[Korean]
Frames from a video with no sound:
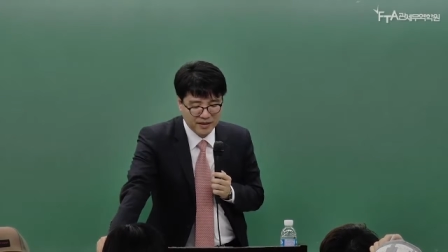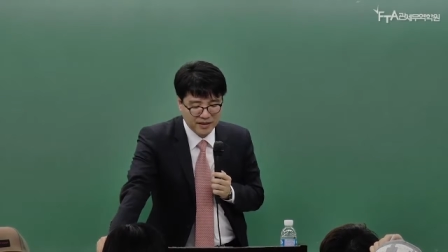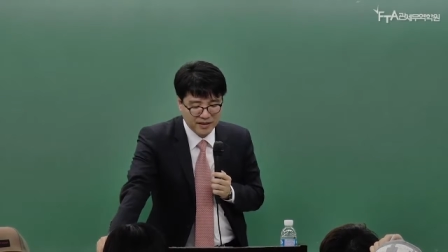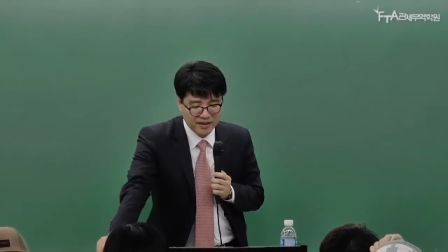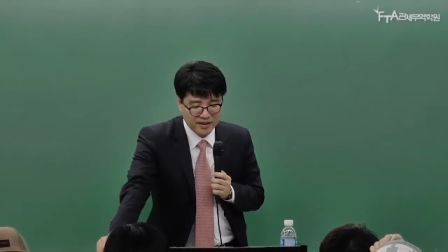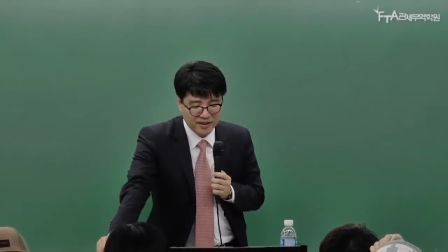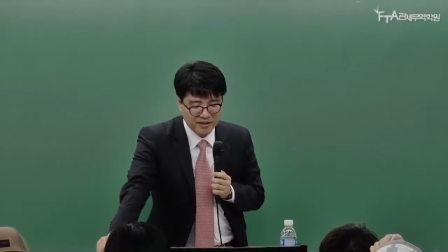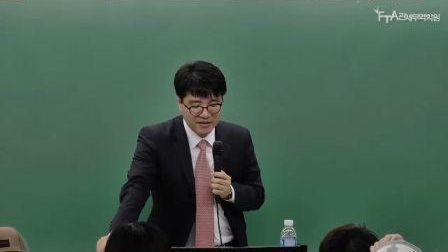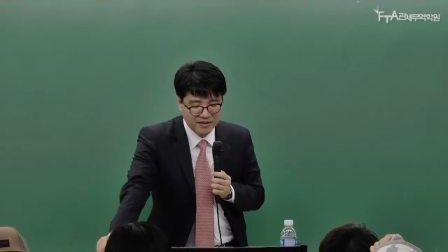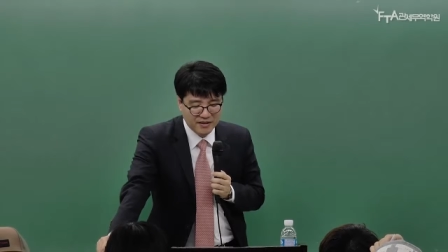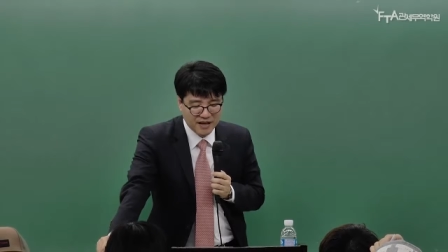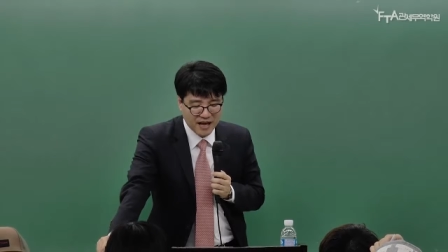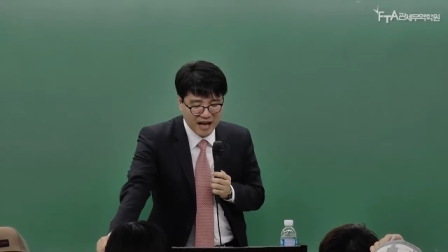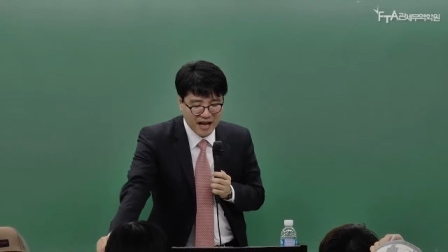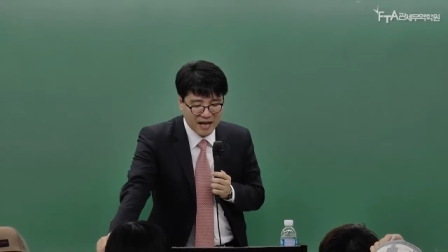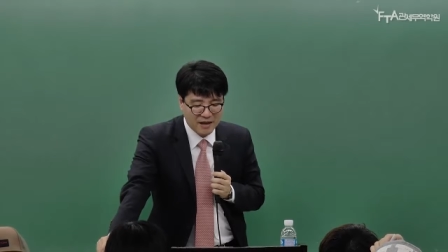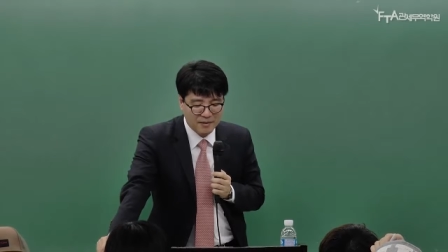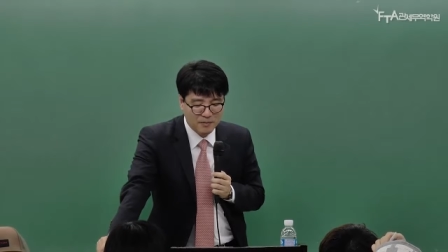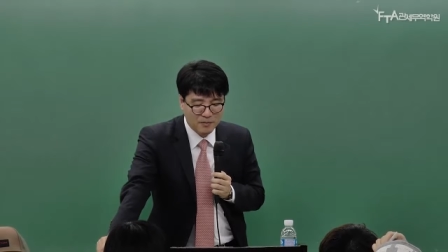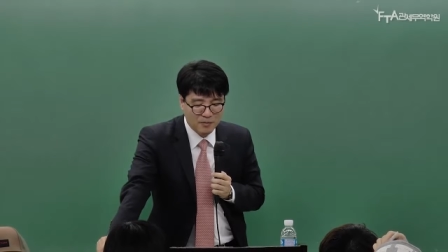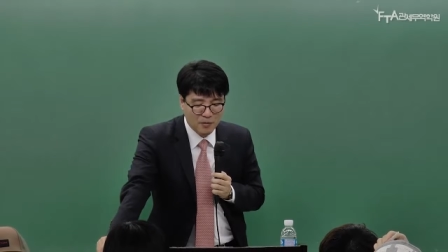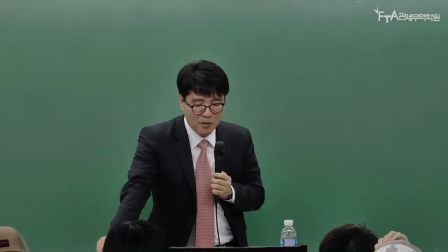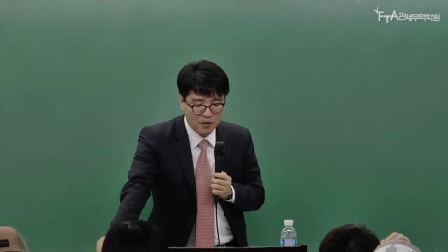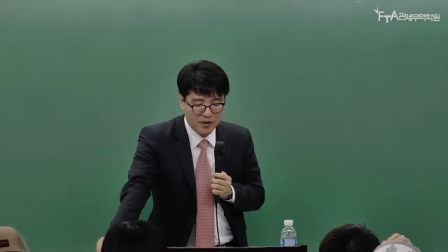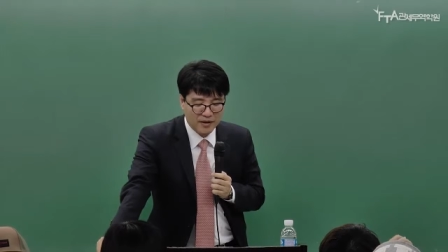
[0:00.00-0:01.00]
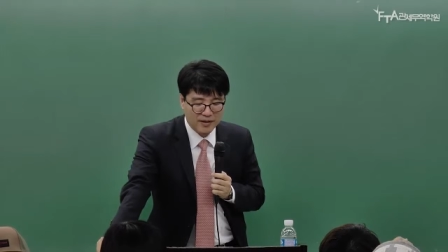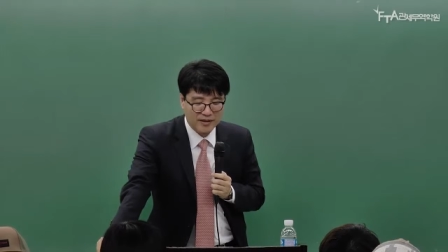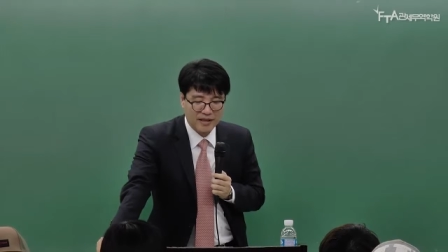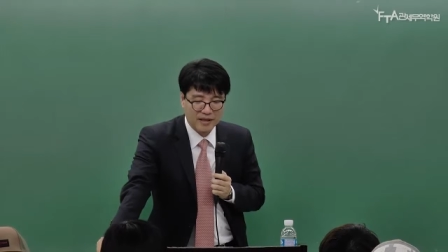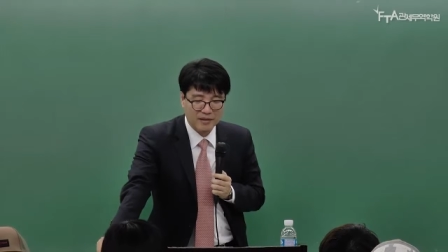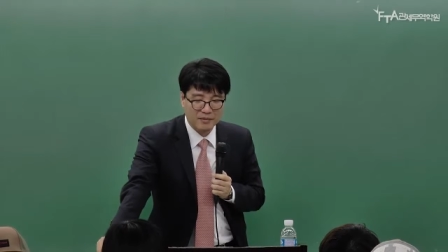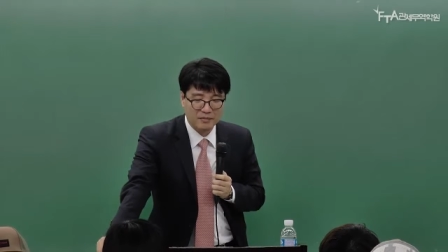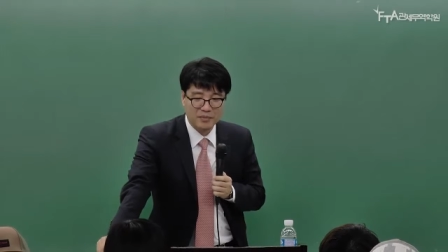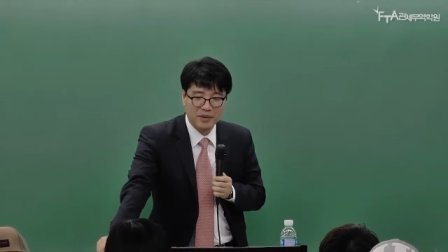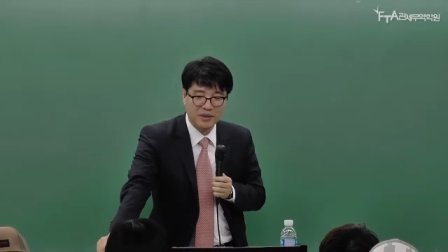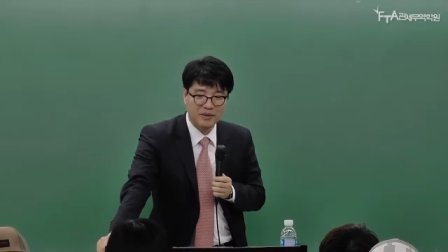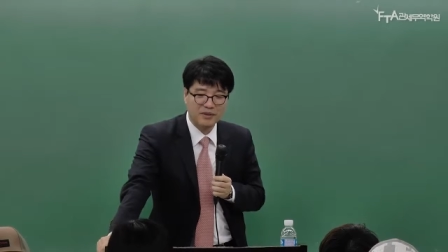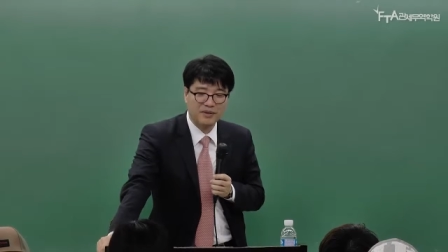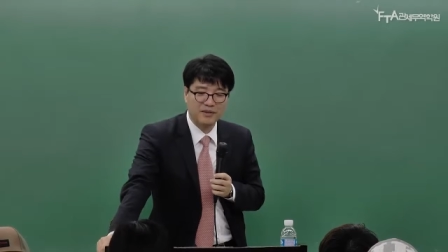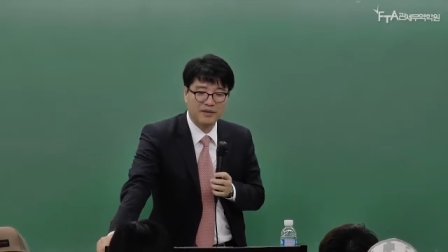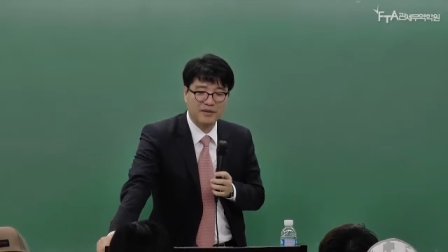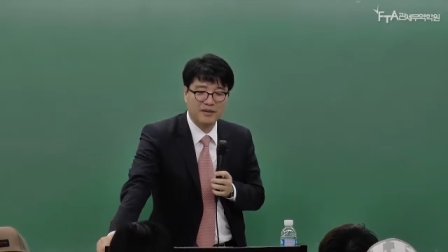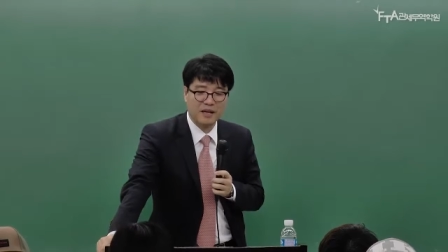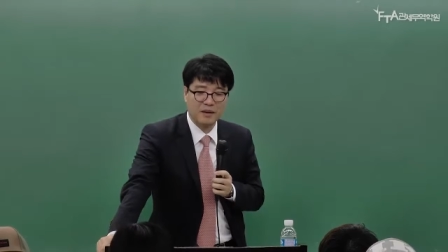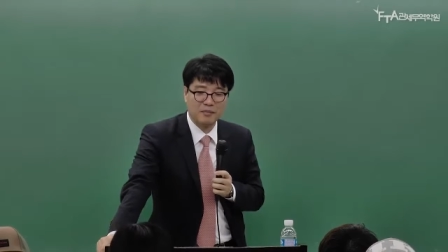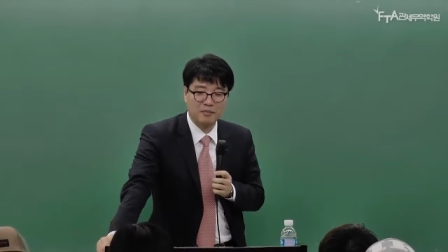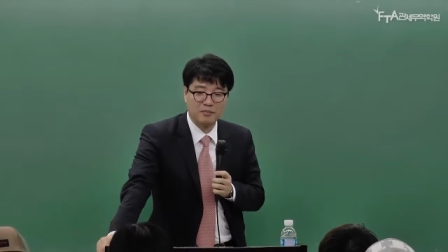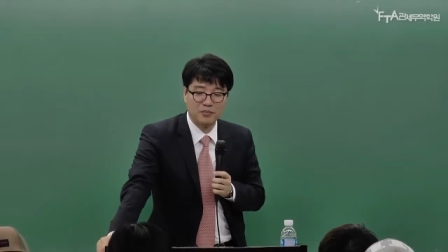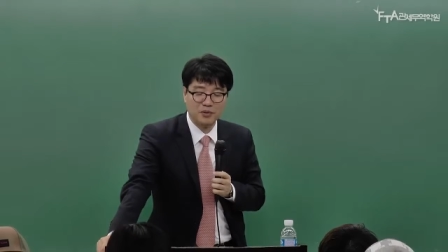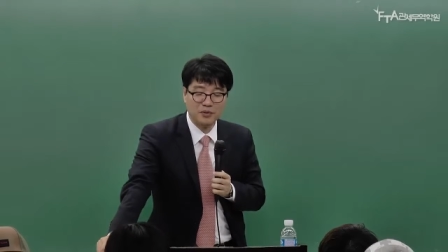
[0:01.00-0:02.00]
이런 항목에 대한
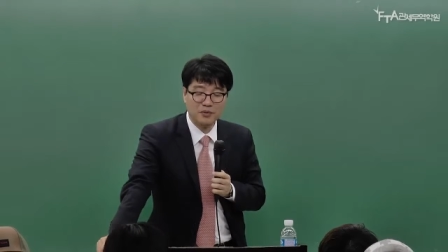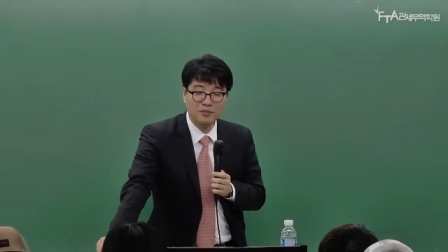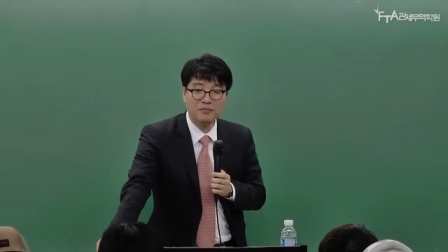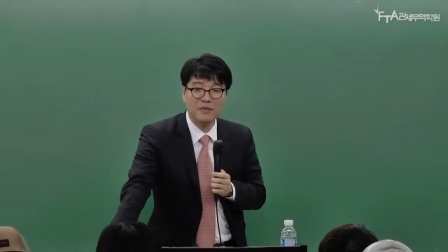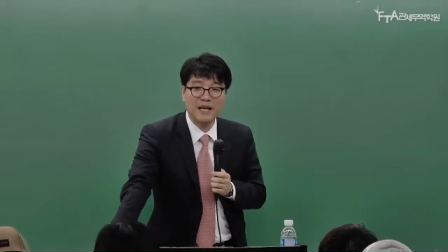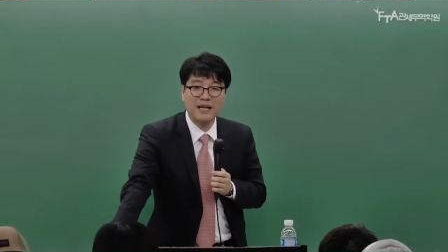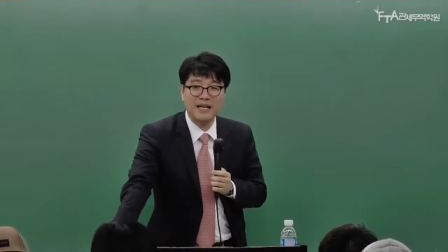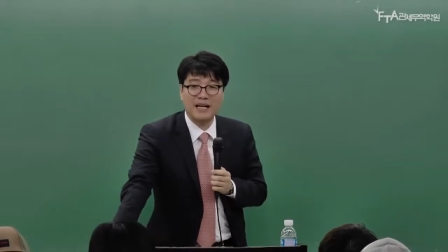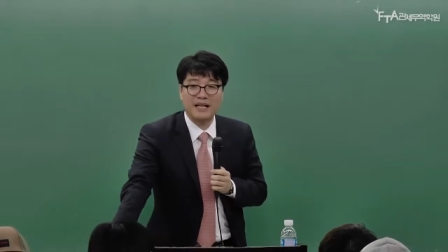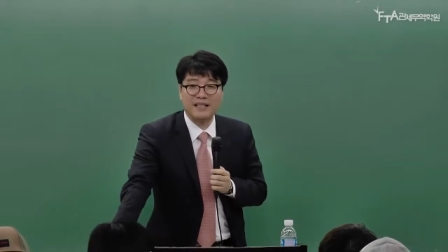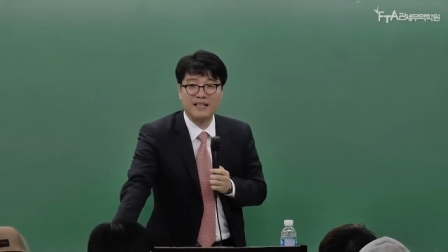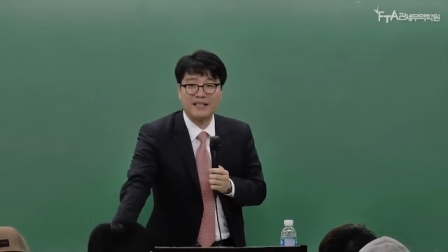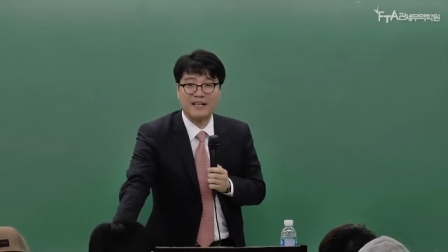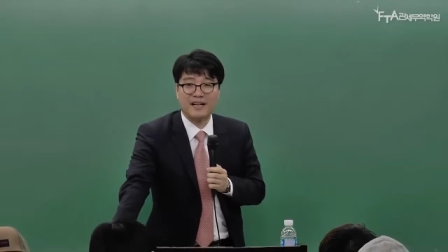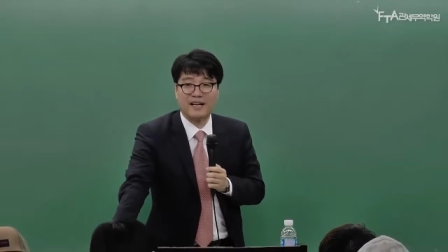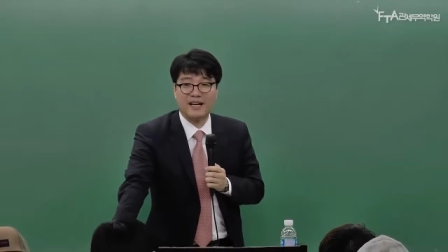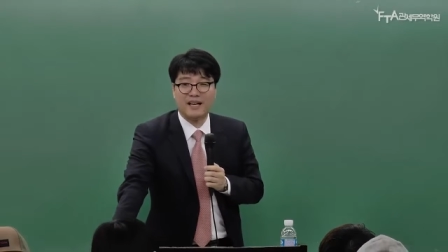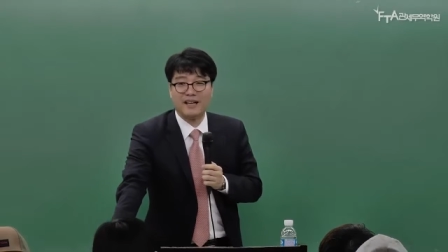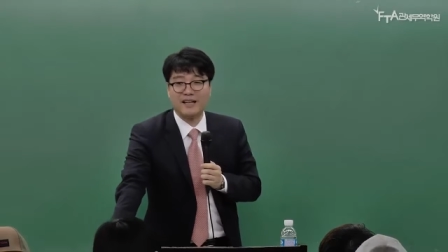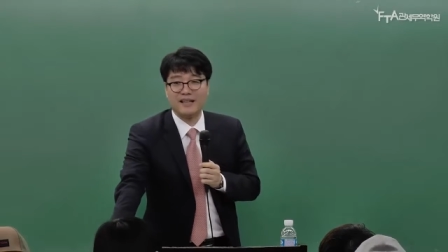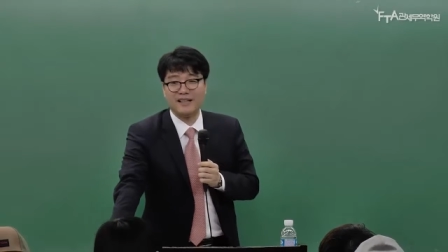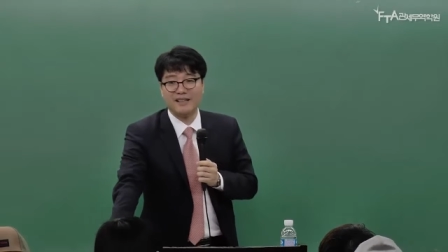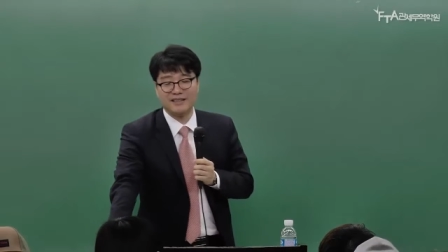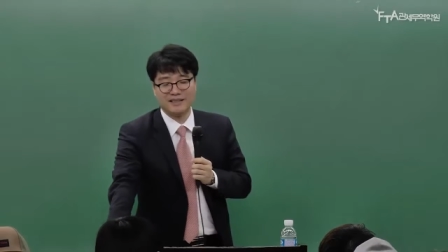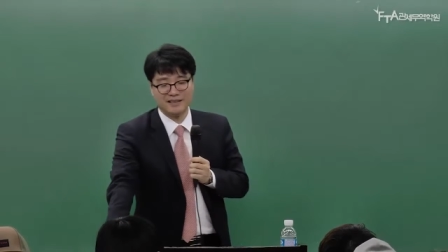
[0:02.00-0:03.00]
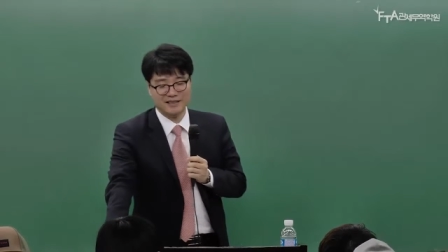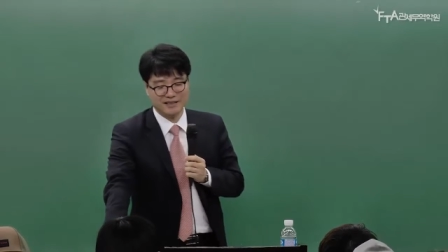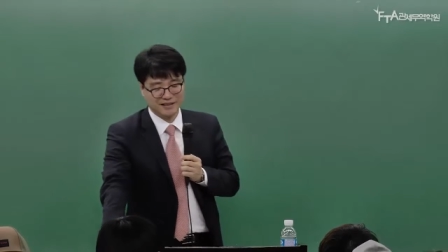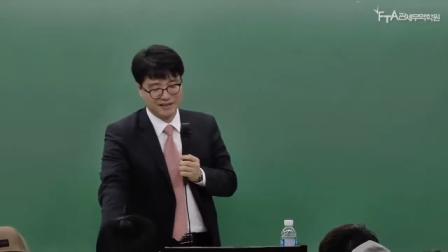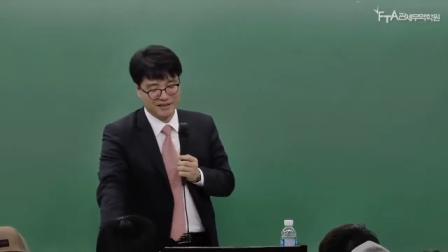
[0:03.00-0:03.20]
평가뿐만 아니라